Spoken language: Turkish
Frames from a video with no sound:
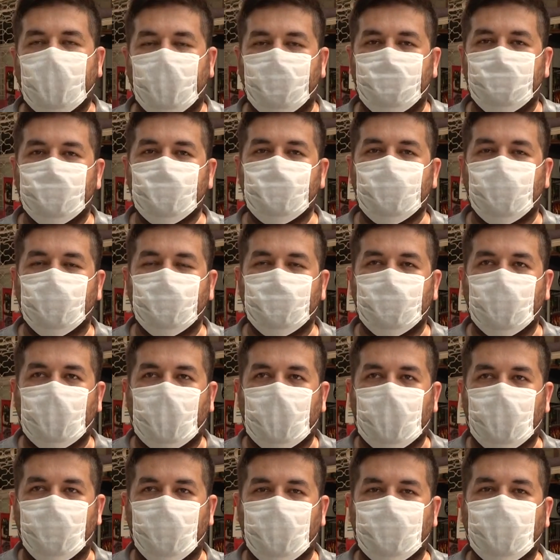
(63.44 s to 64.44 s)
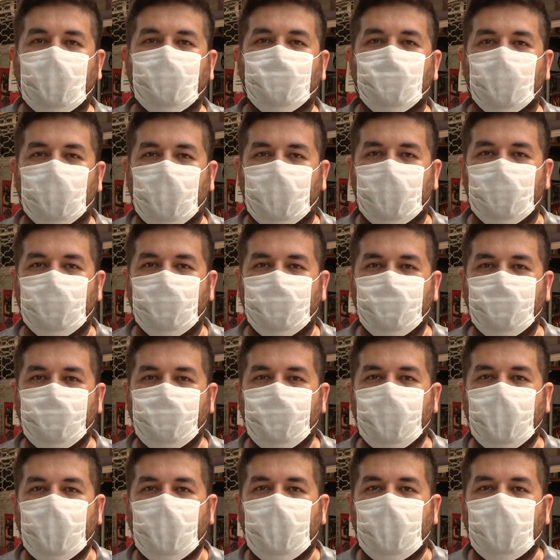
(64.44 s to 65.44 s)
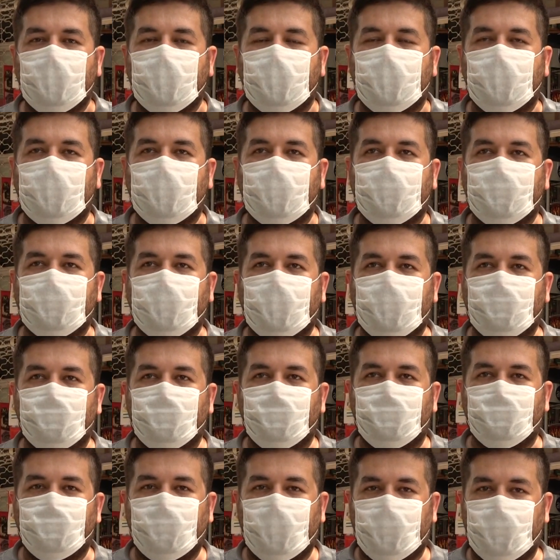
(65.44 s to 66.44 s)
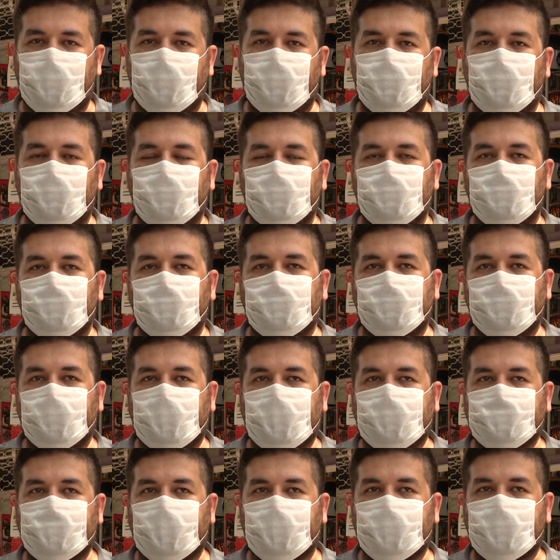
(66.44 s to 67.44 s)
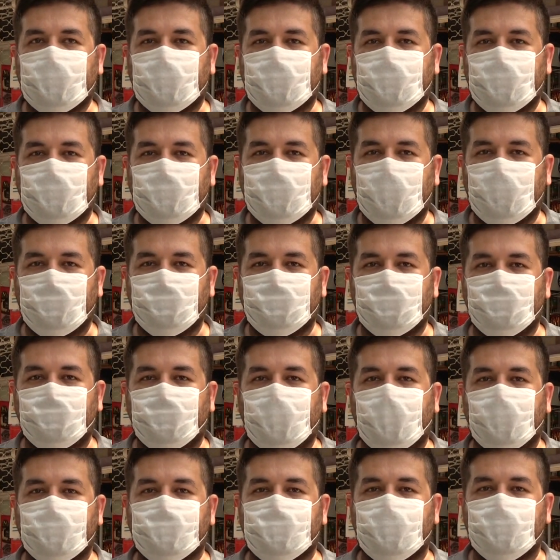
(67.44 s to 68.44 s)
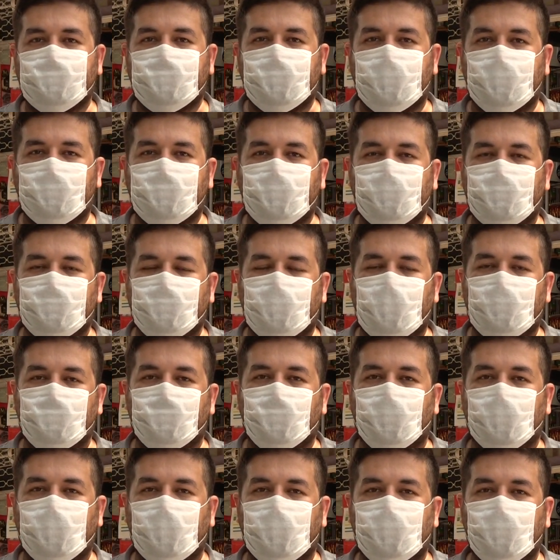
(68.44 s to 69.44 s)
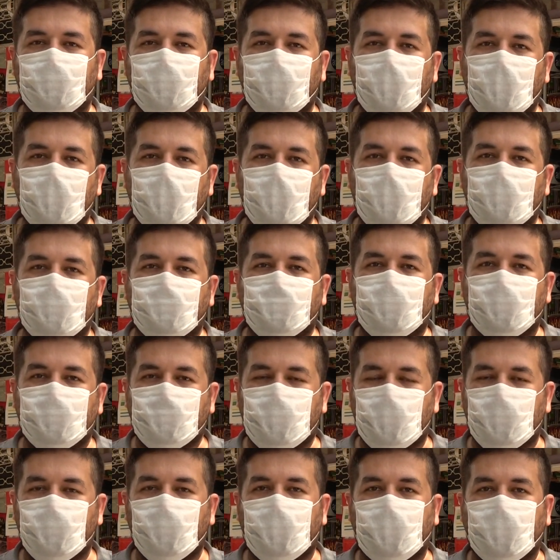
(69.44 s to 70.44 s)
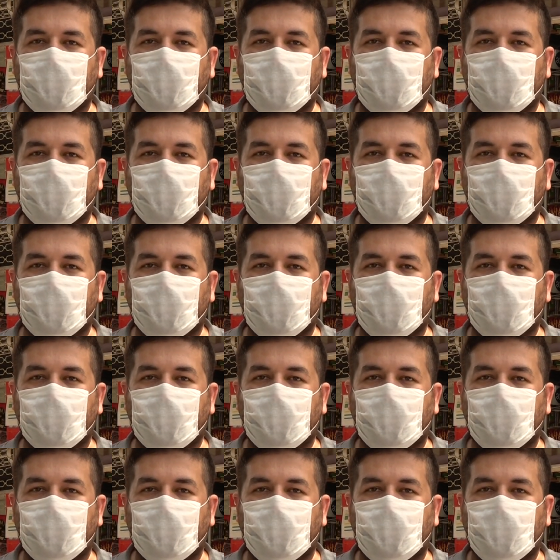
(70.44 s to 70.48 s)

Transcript: Yapmış olduğu aramadan dolayı e, ve nezaketinden ve hassasiyetinden dolayı teşekkür